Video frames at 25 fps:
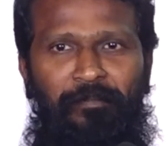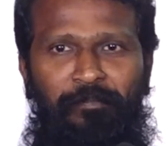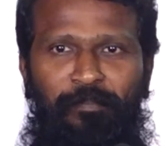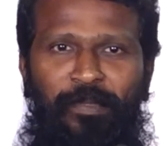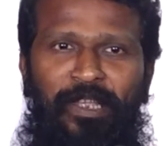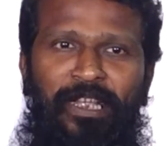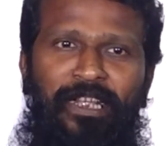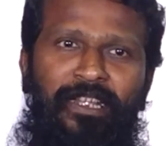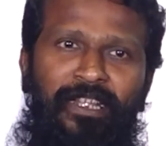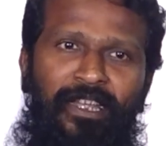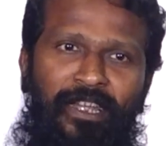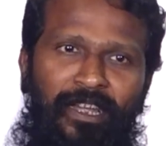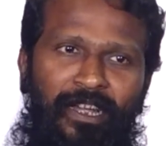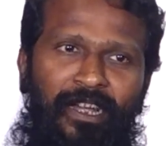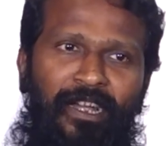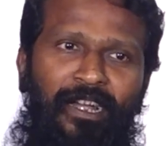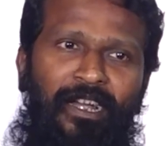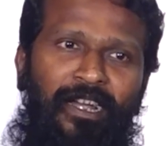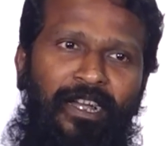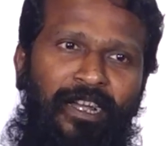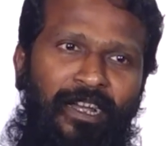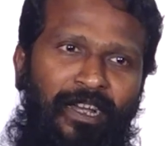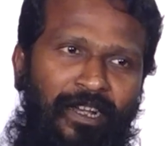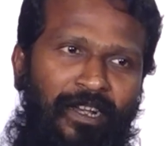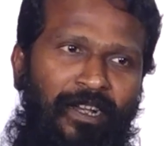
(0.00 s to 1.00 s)

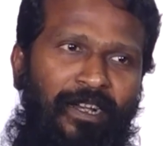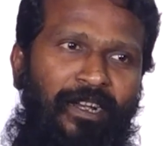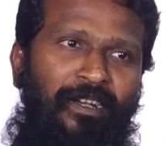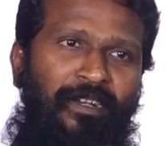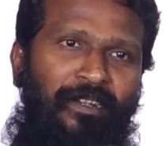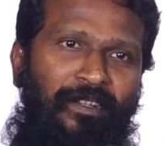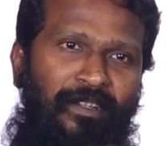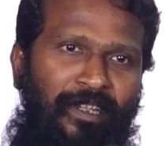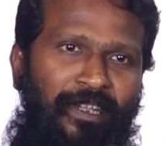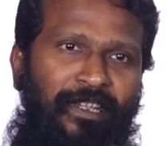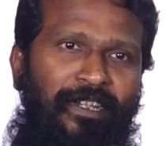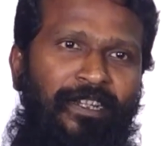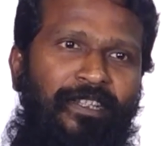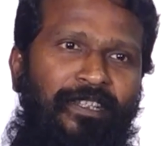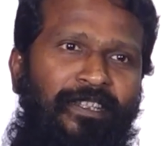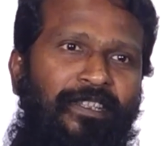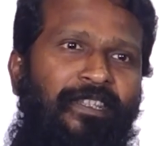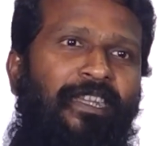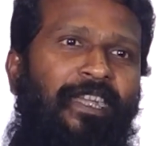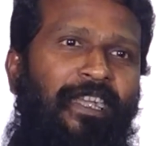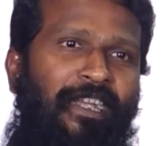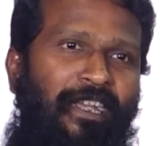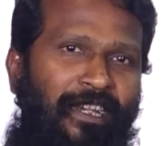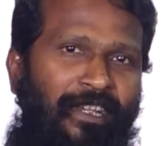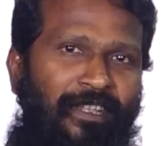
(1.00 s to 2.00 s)
மீடியாவிலேருந்து
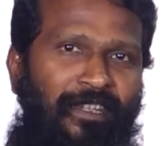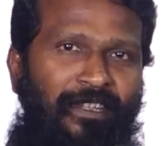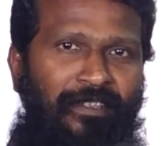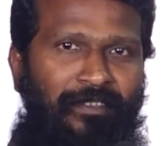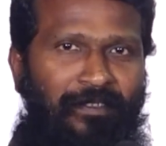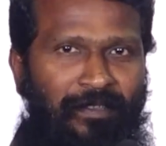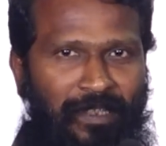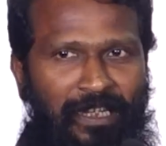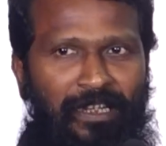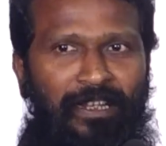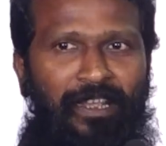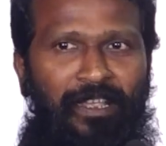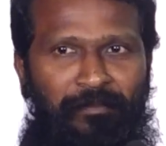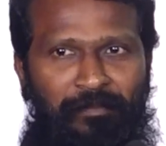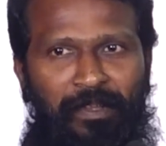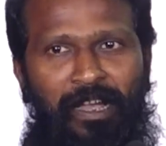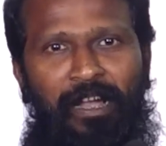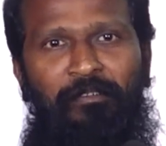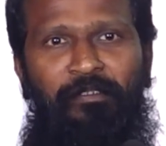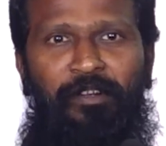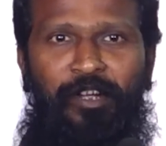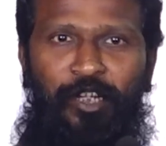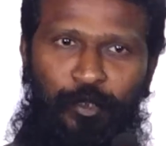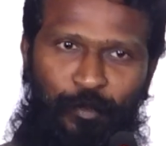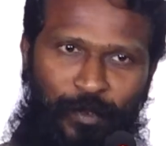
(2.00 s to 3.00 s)
எங்களுக்கு எல்லாம்
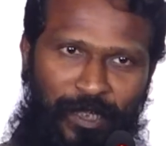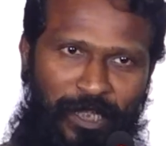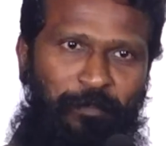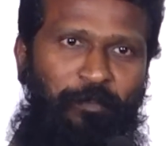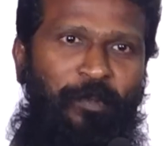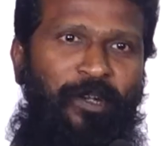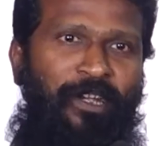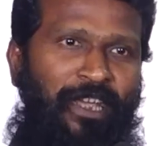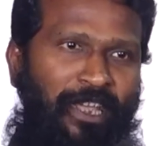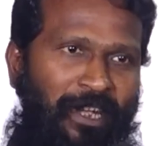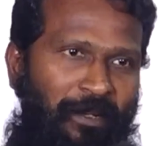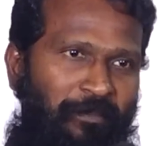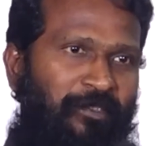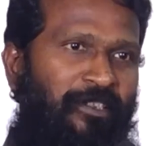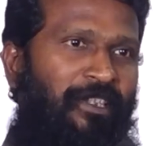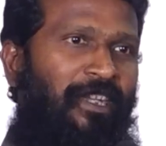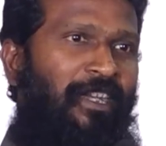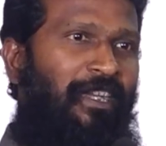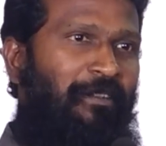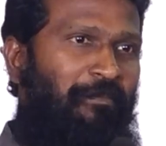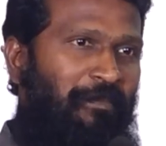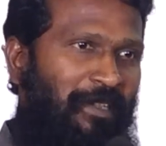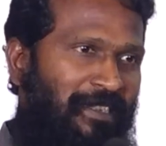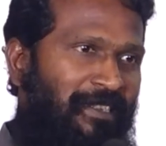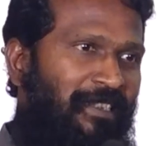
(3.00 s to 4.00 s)
அவங்க ட்வீட் பண்ண
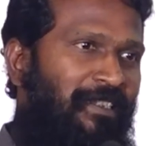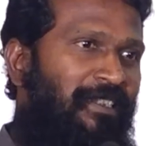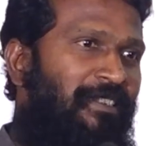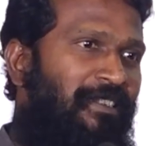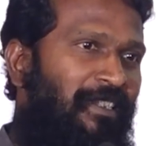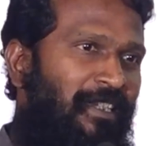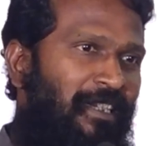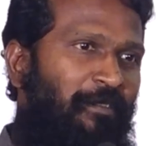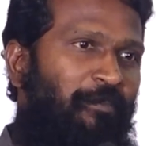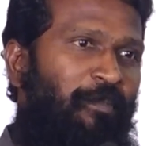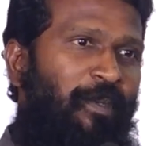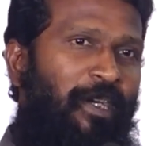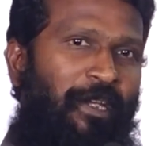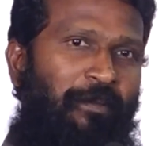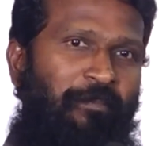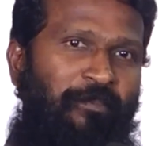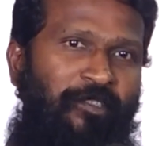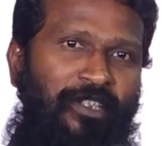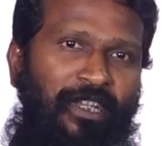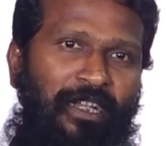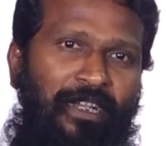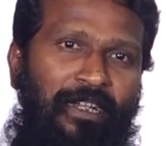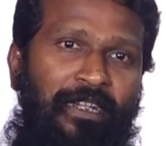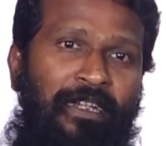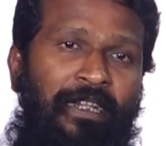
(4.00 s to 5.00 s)
ஆரம்பித்தாங்க மெசேஜஸ் அனுப்ப
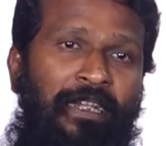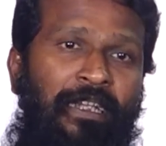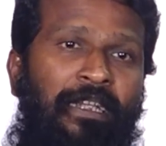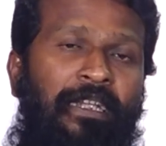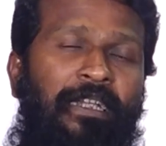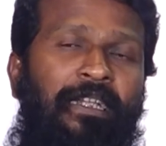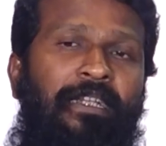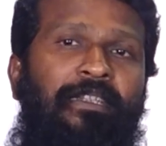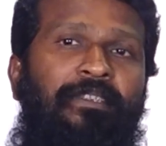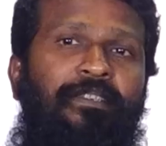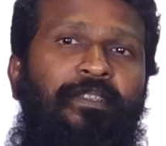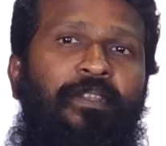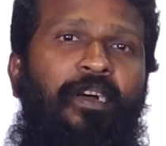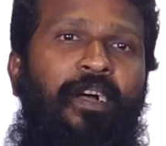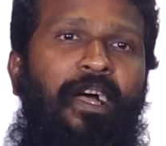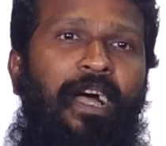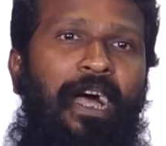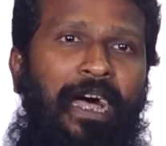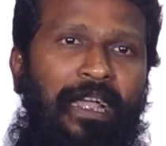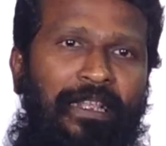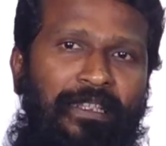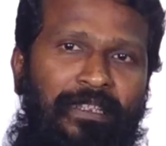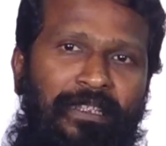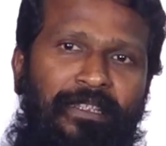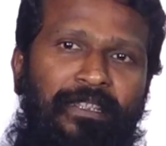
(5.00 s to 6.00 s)
ஆரம்பித்தாங்க ஏன்னா
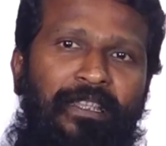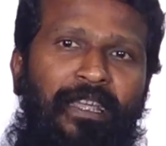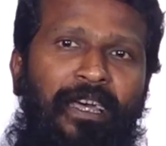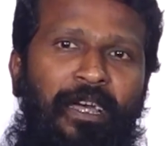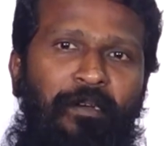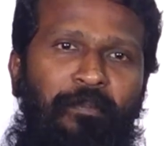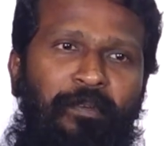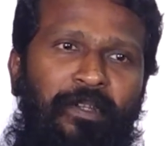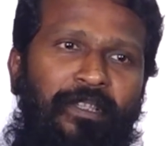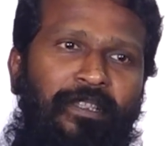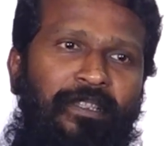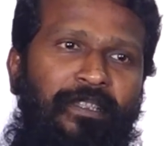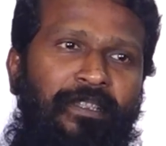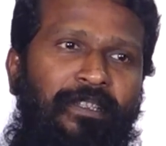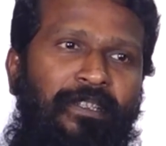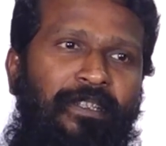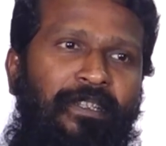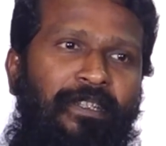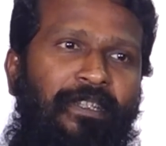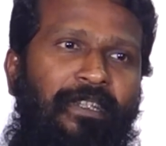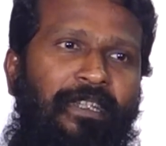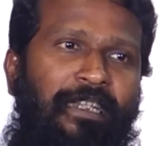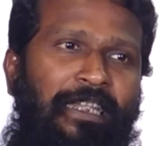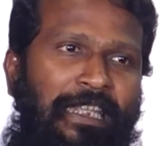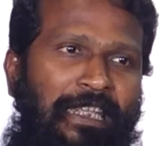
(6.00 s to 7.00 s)
அதுதான் வந்து
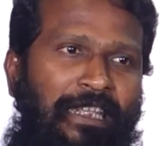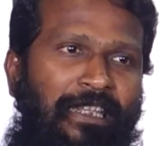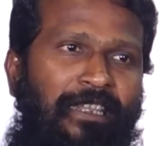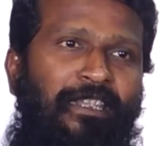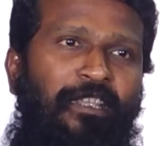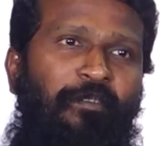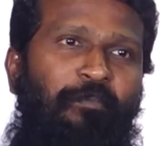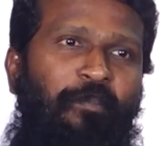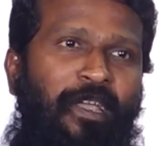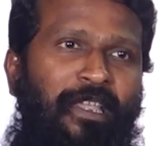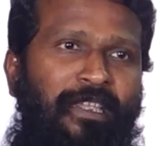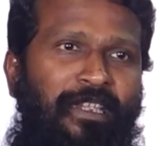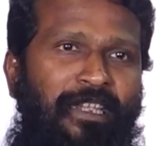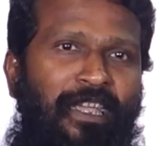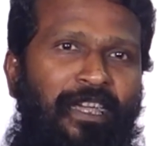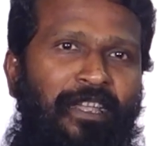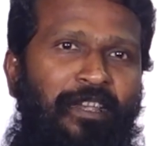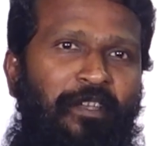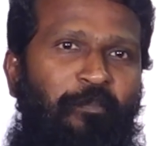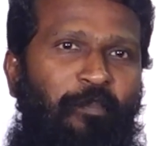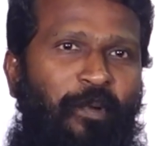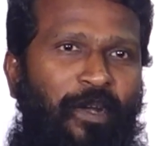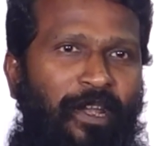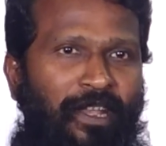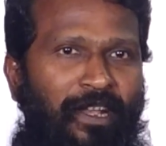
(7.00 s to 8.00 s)
இந்த
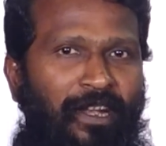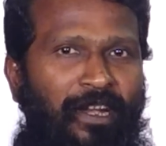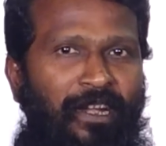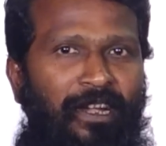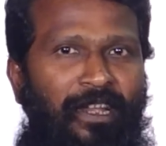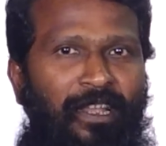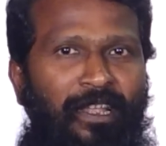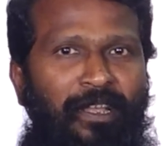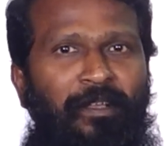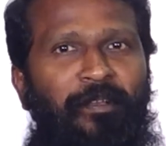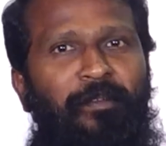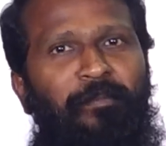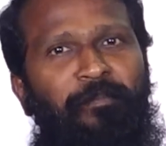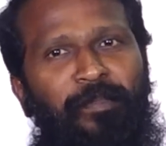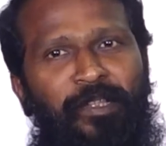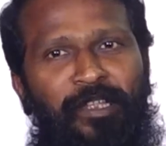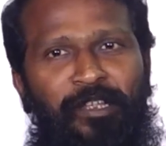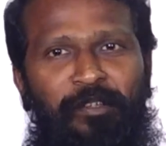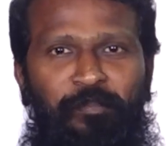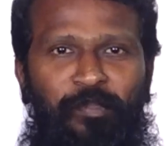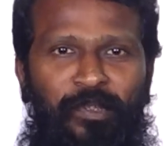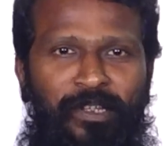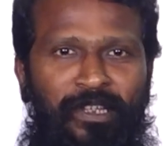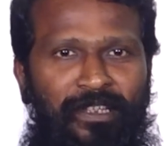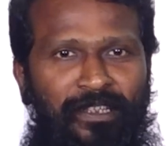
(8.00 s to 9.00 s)
மாதிரியான படங்களில்
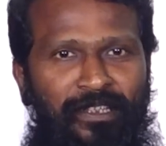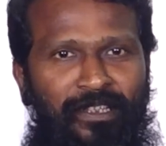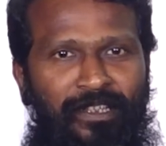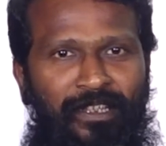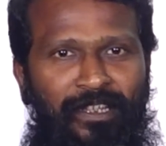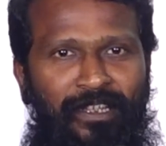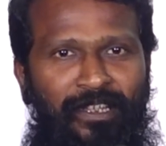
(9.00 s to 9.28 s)
மிகப்பெரிய